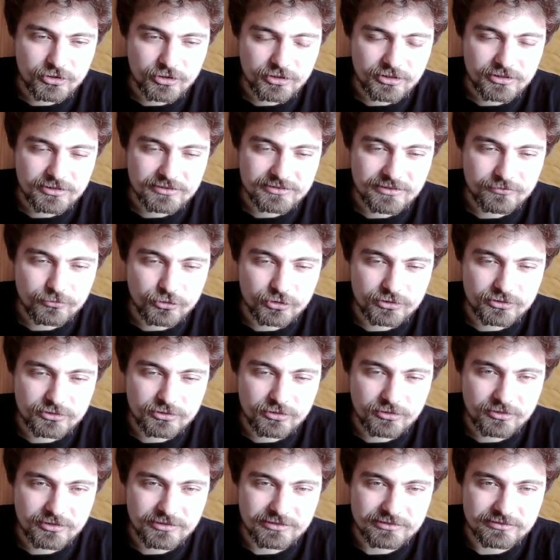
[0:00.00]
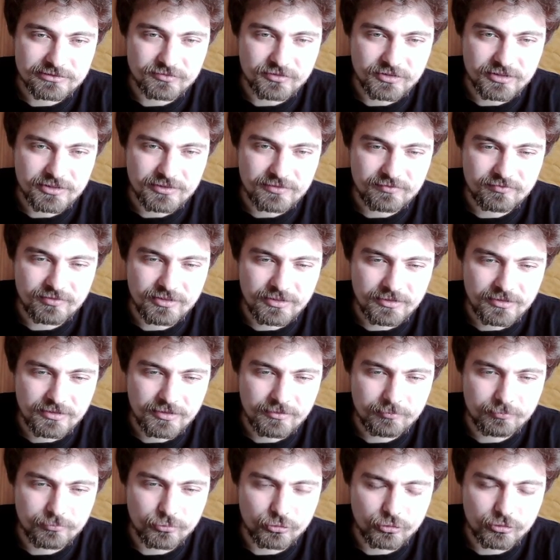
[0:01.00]
że za wszystko jest win,
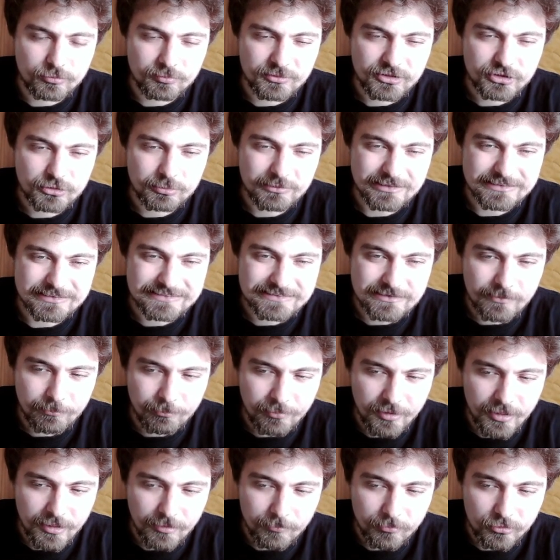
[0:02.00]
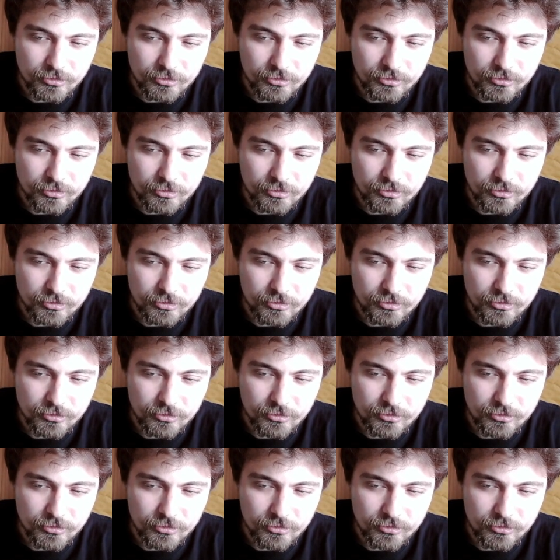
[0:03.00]
winny burmistrz miasta B,